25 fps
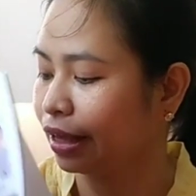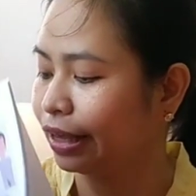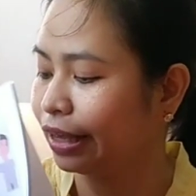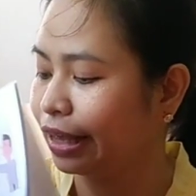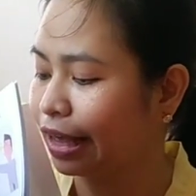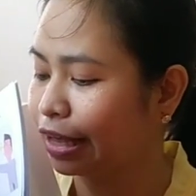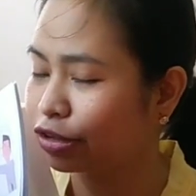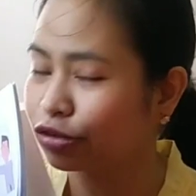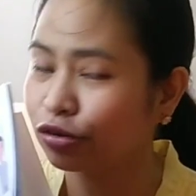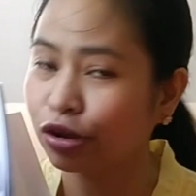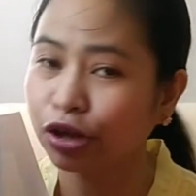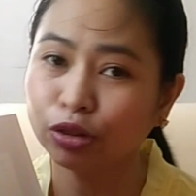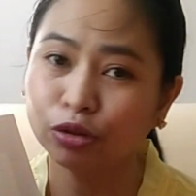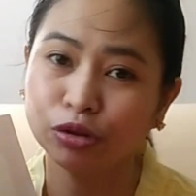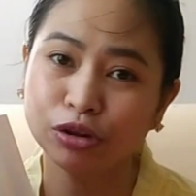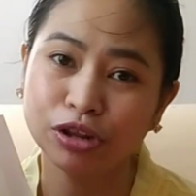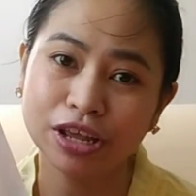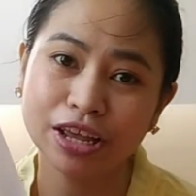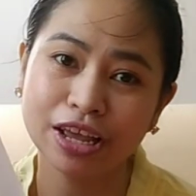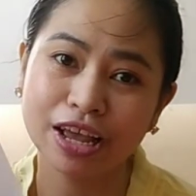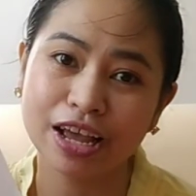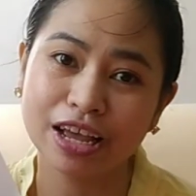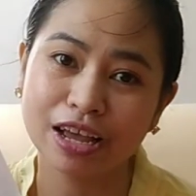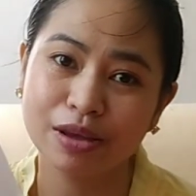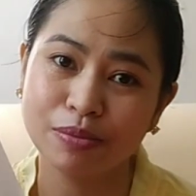Ayan. So ito
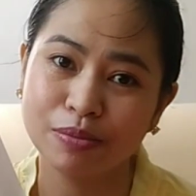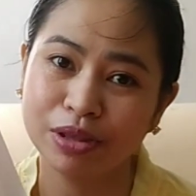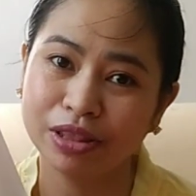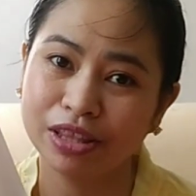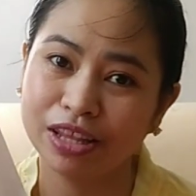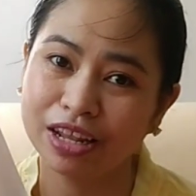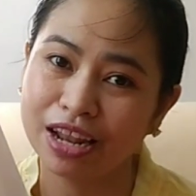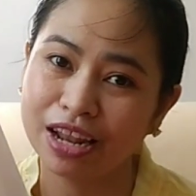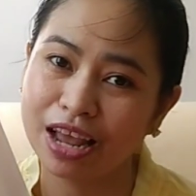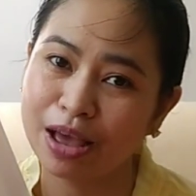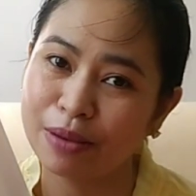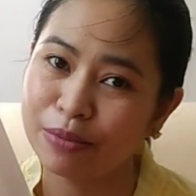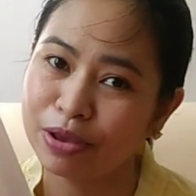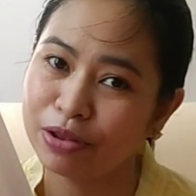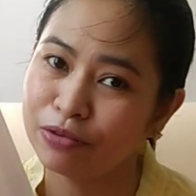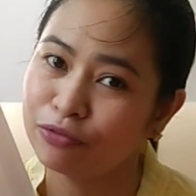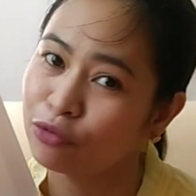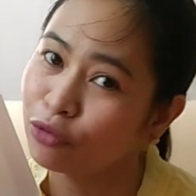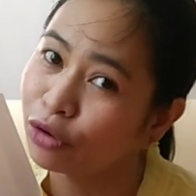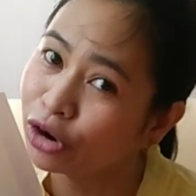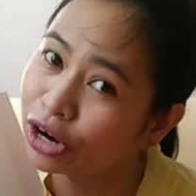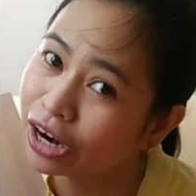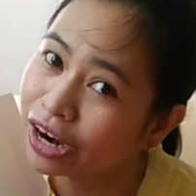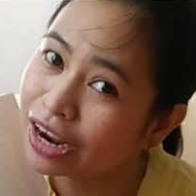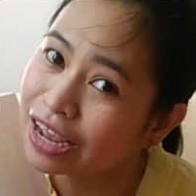din gagamitin namin
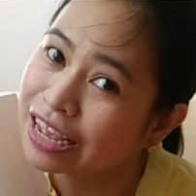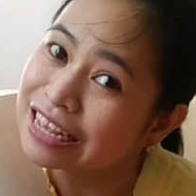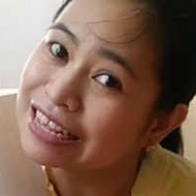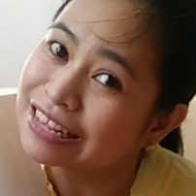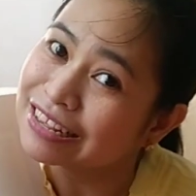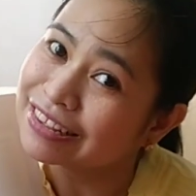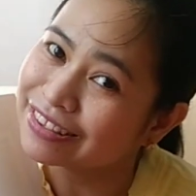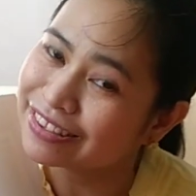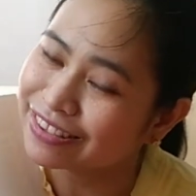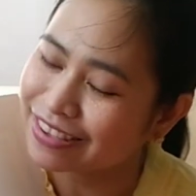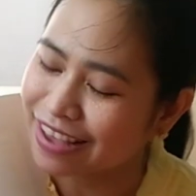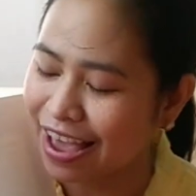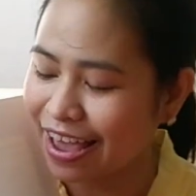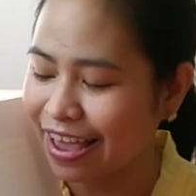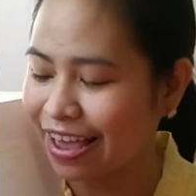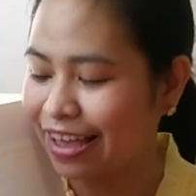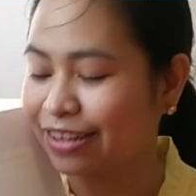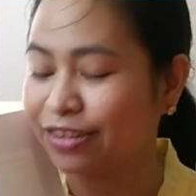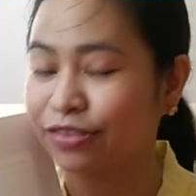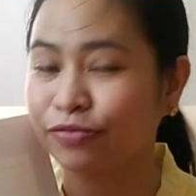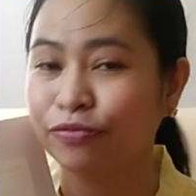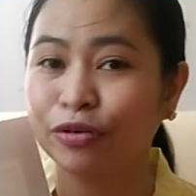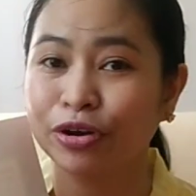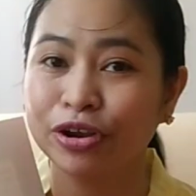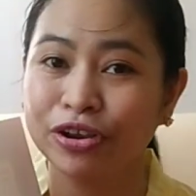for
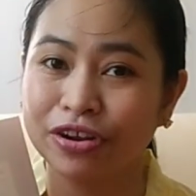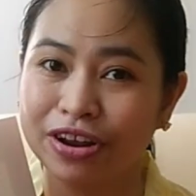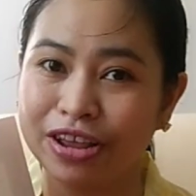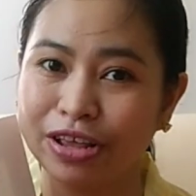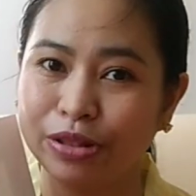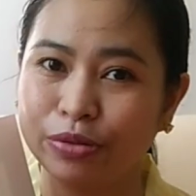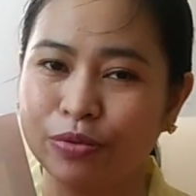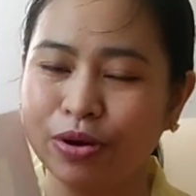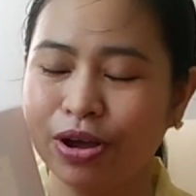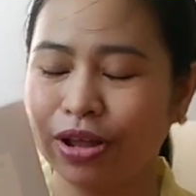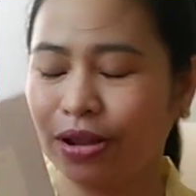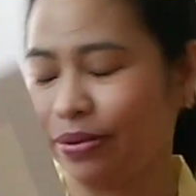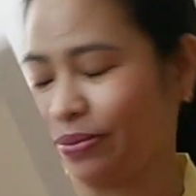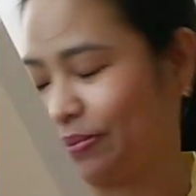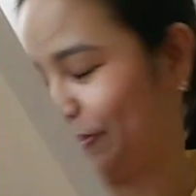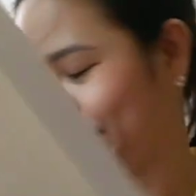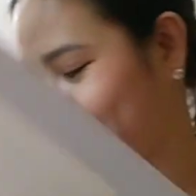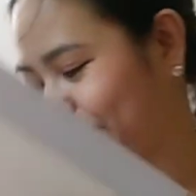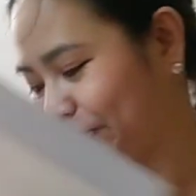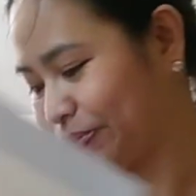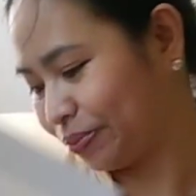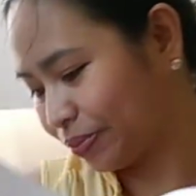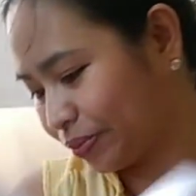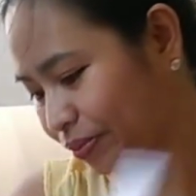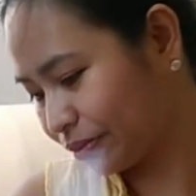science for grade
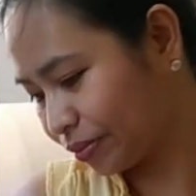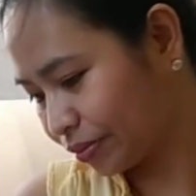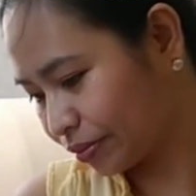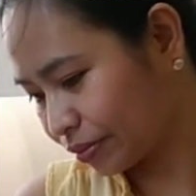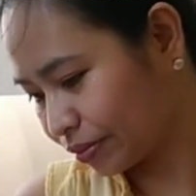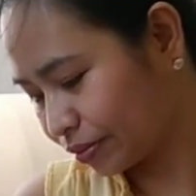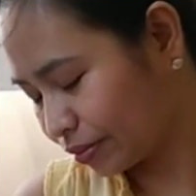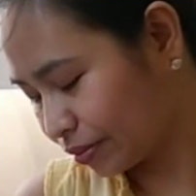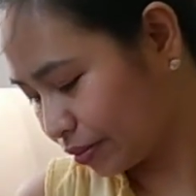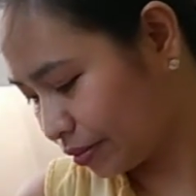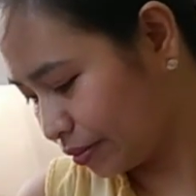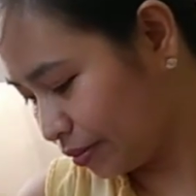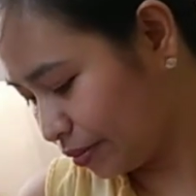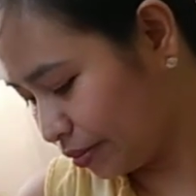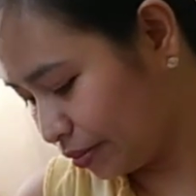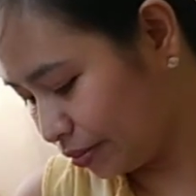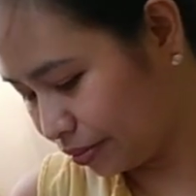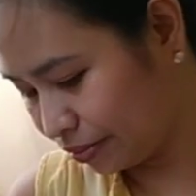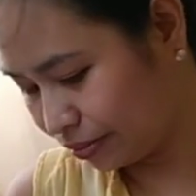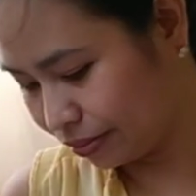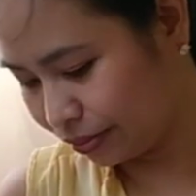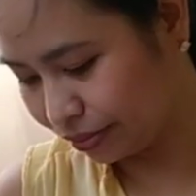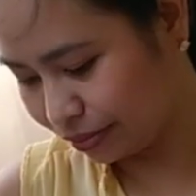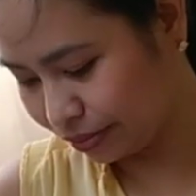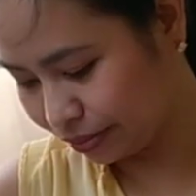
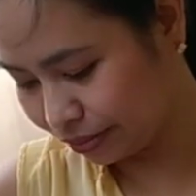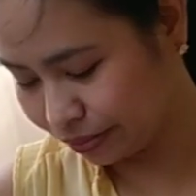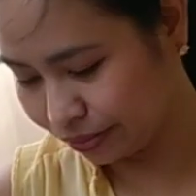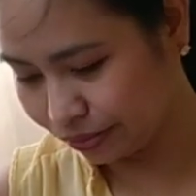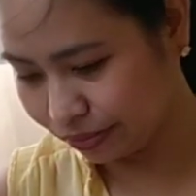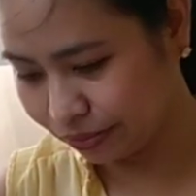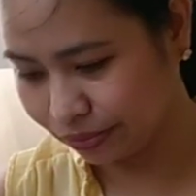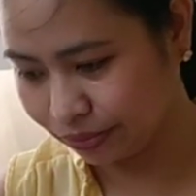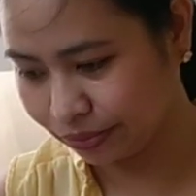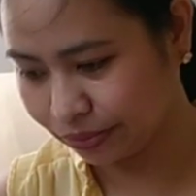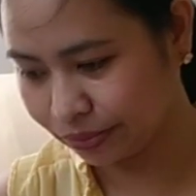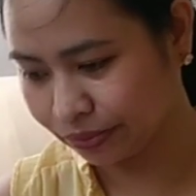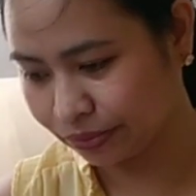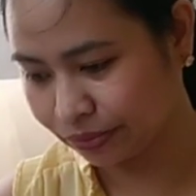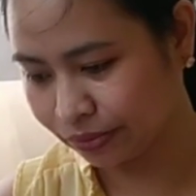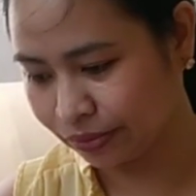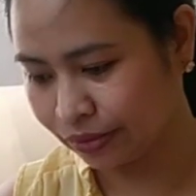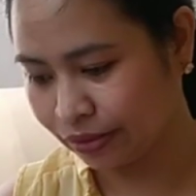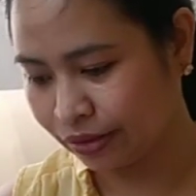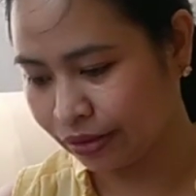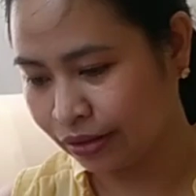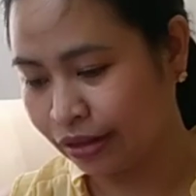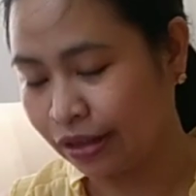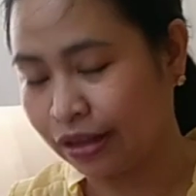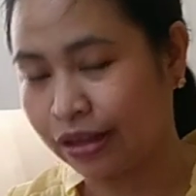
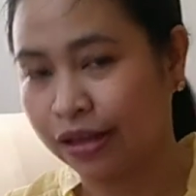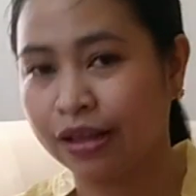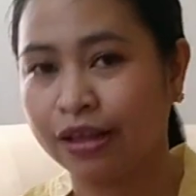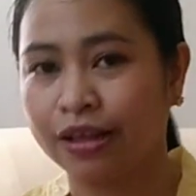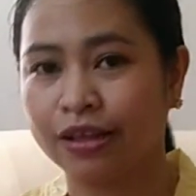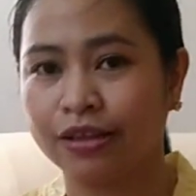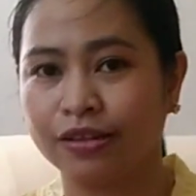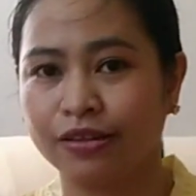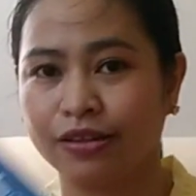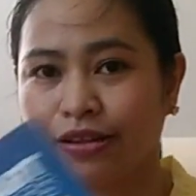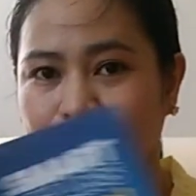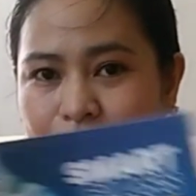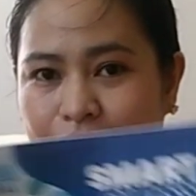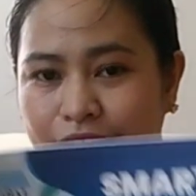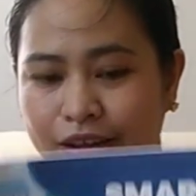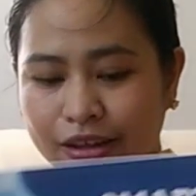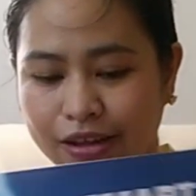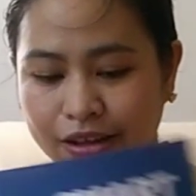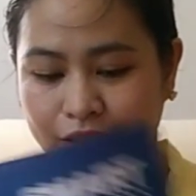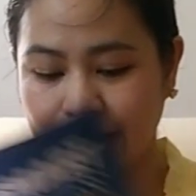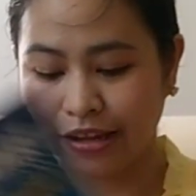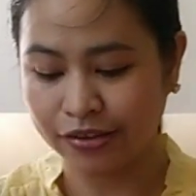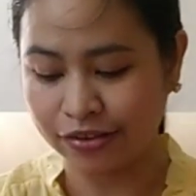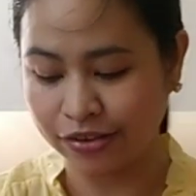1.